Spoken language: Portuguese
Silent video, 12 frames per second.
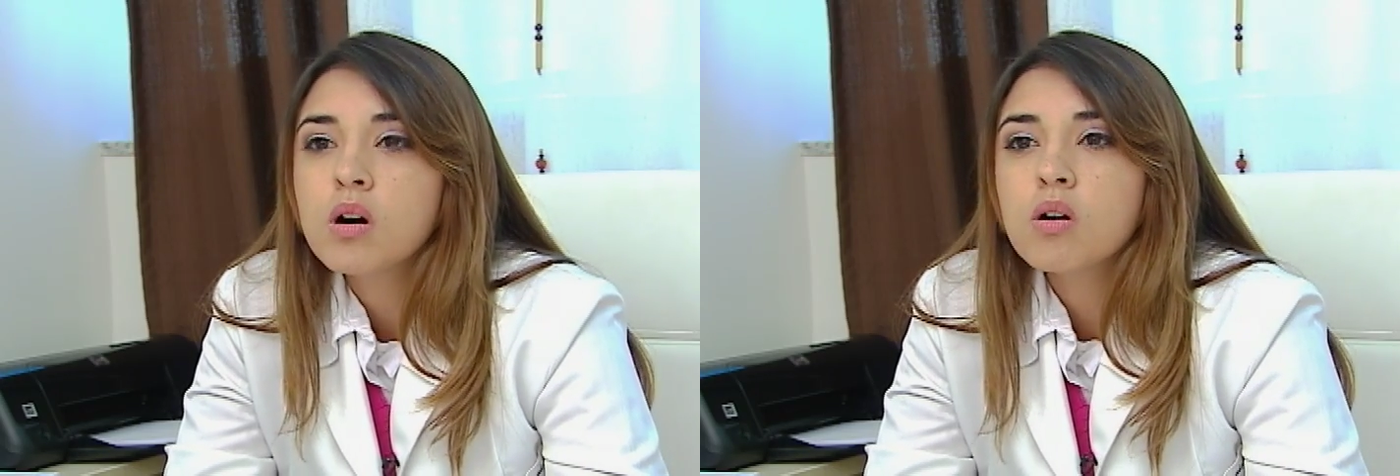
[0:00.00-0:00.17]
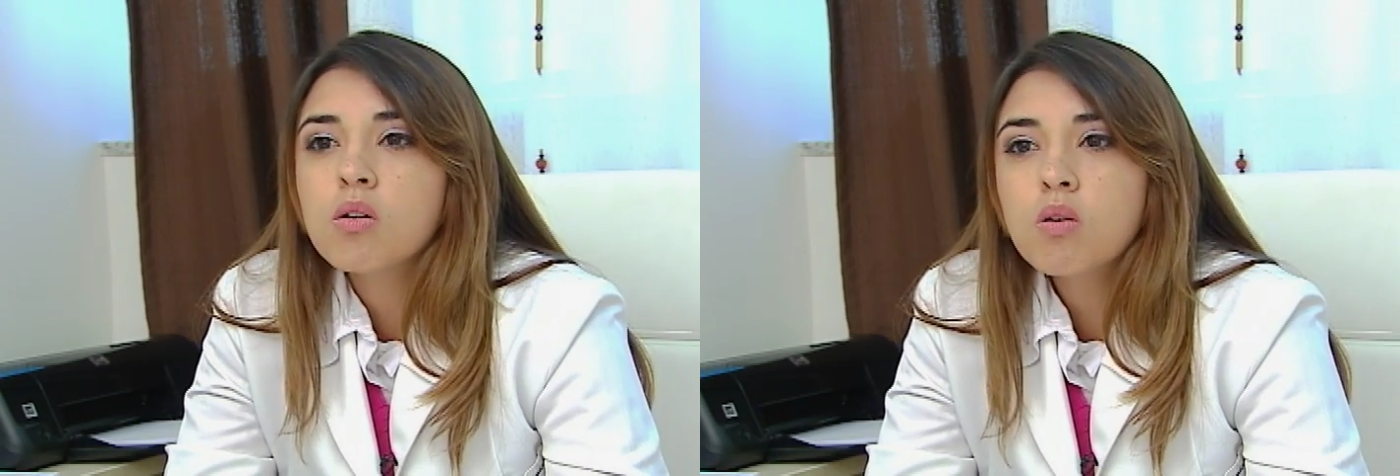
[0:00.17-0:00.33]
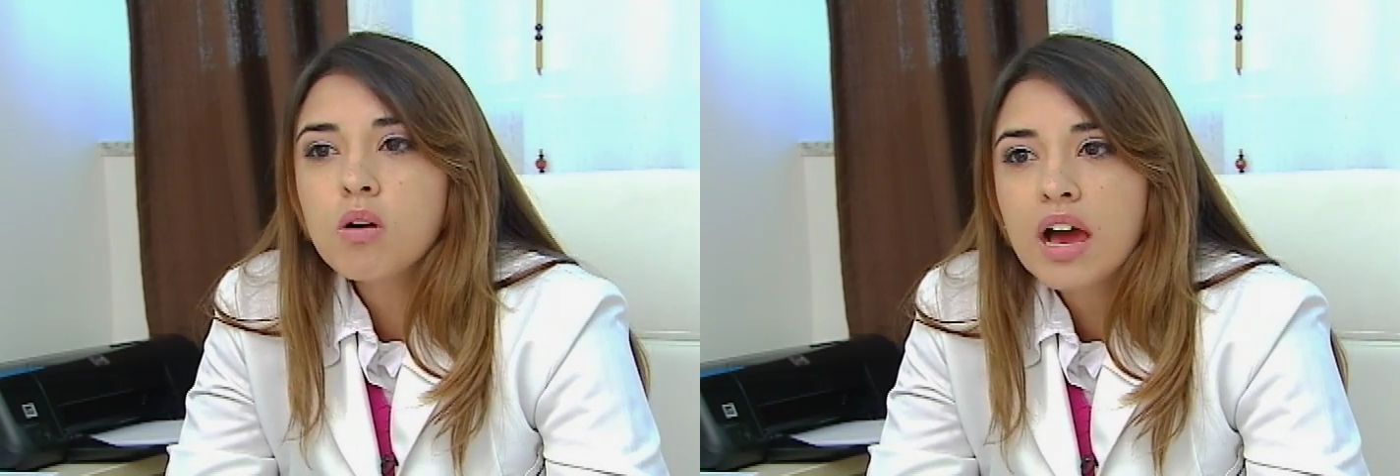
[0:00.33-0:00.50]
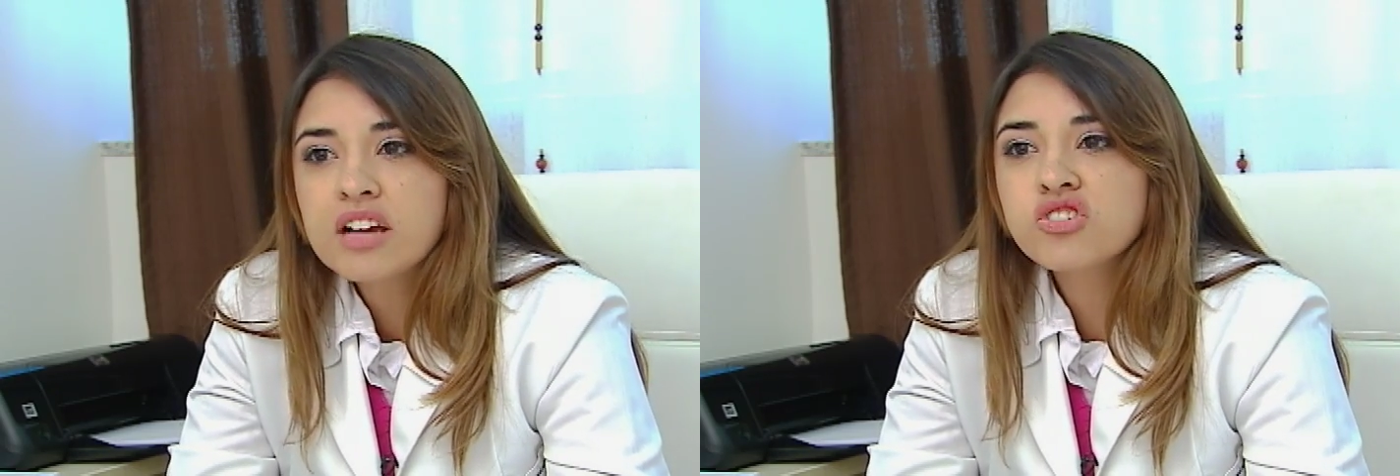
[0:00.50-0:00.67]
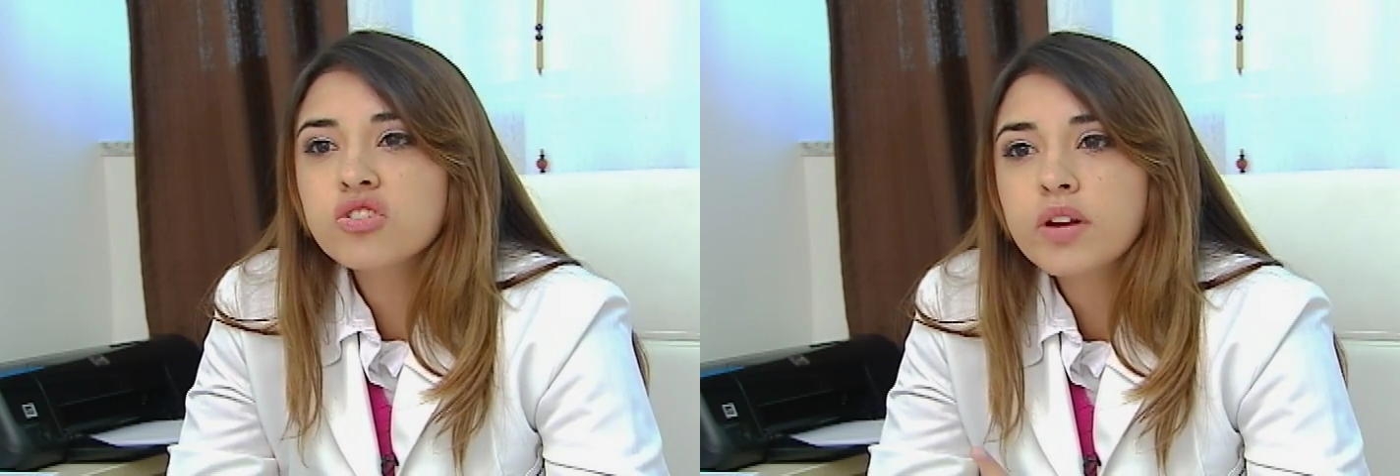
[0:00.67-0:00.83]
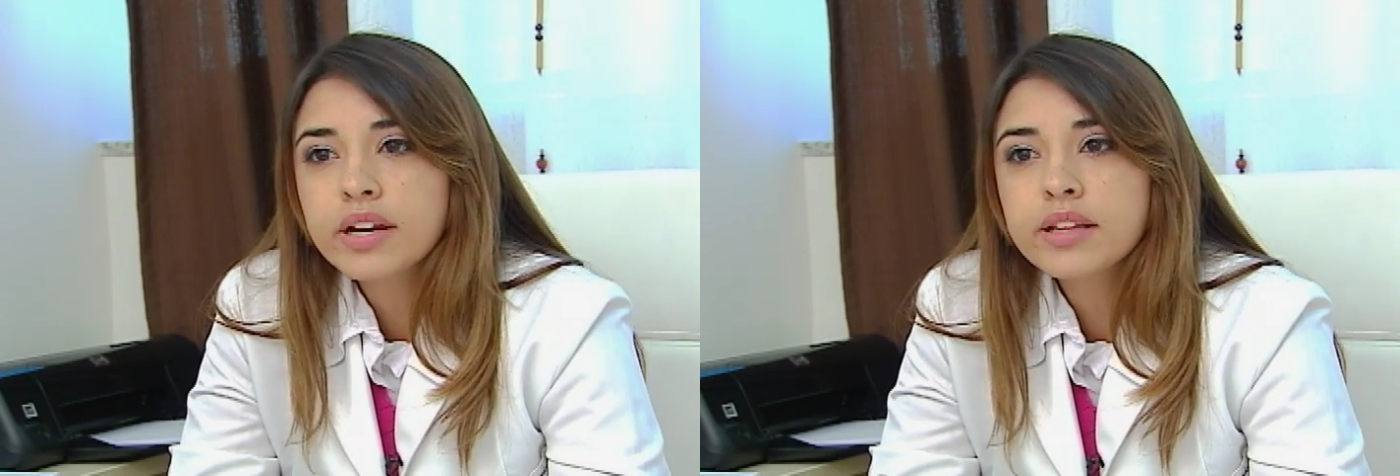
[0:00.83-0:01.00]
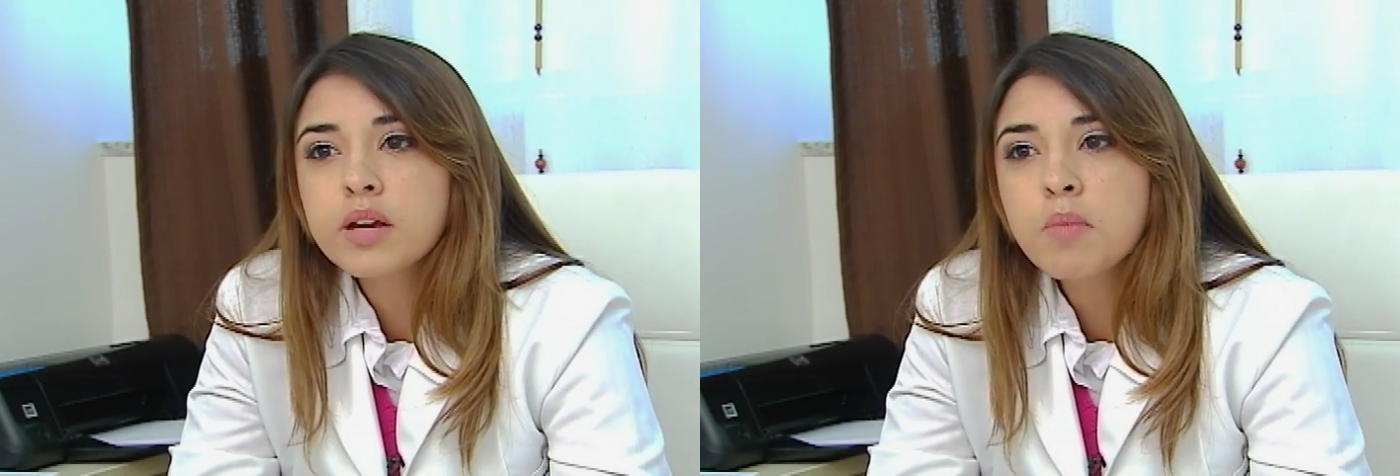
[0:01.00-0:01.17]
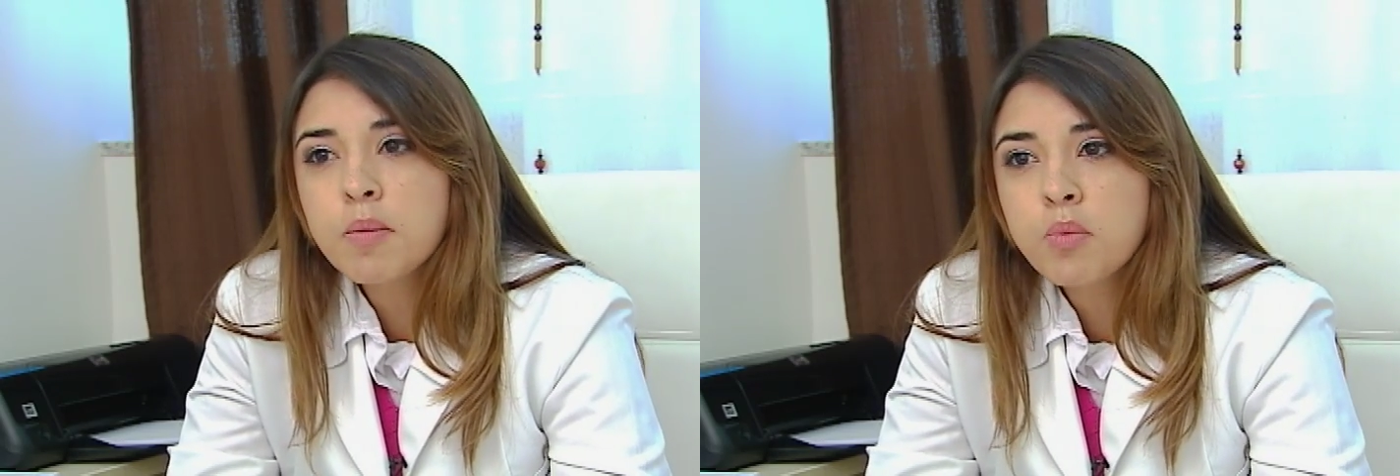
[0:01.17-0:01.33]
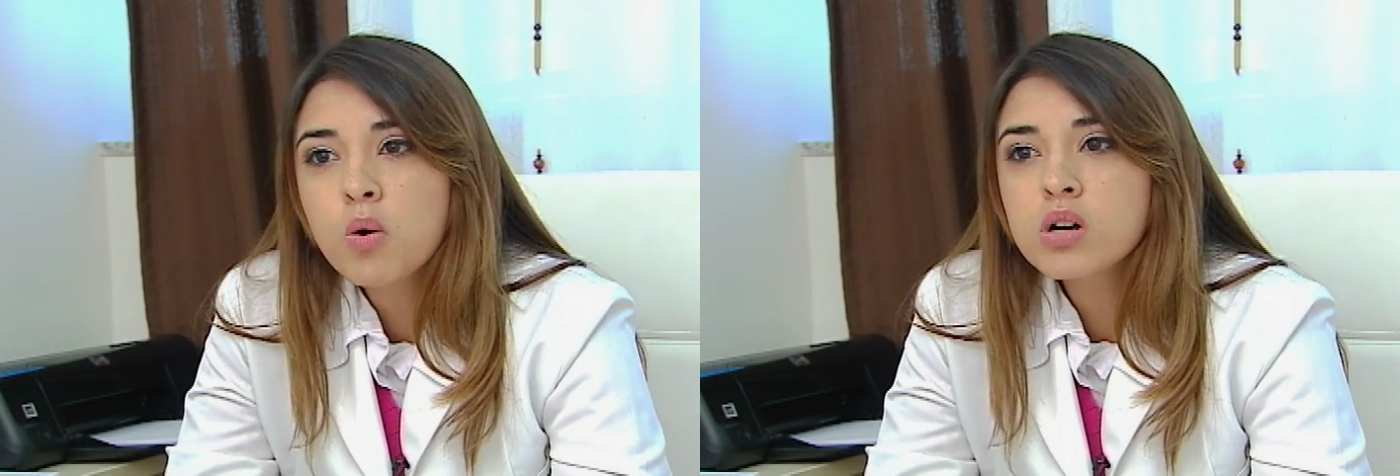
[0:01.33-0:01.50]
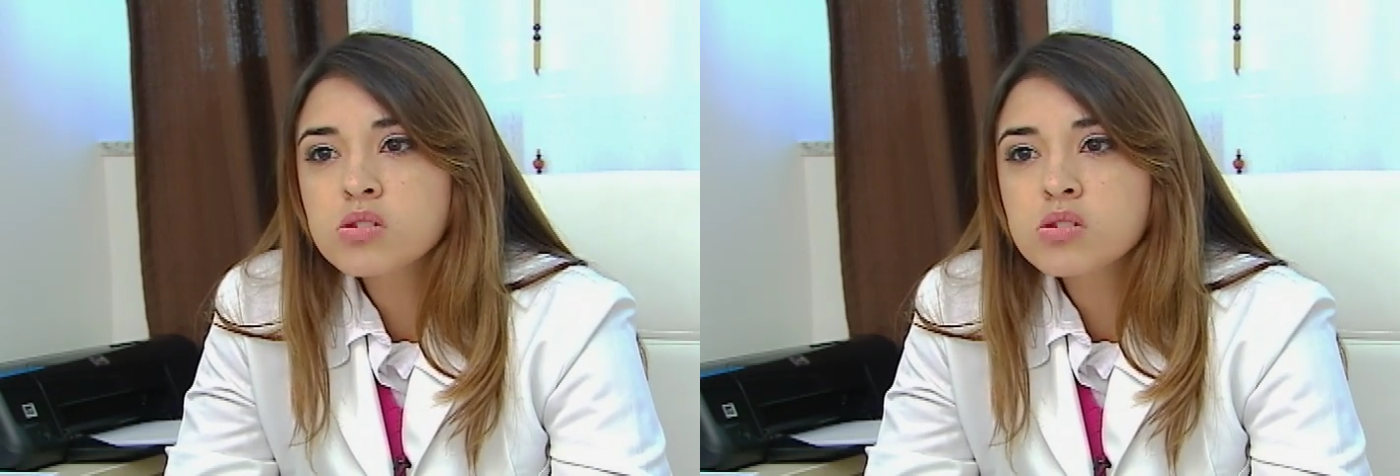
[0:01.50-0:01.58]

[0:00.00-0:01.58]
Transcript: O colágeno ele tem uma boa